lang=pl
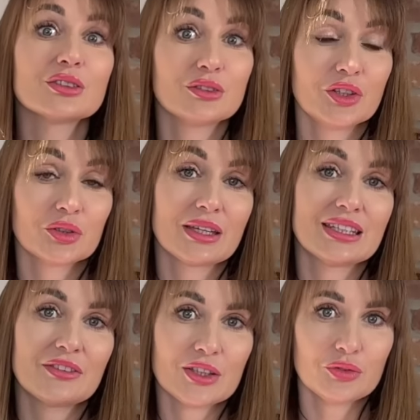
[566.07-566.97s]
dwie odmiany
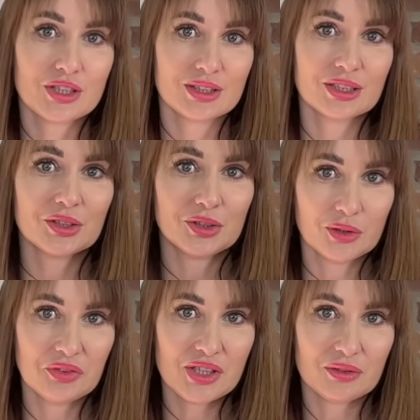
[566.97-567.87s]
kwiatów ciętych do
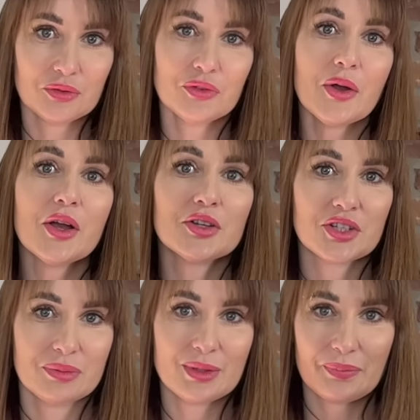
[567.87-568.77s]
wysiewów,
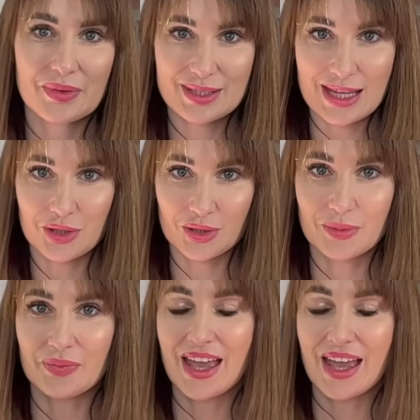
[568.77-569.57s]
żeby zacząć.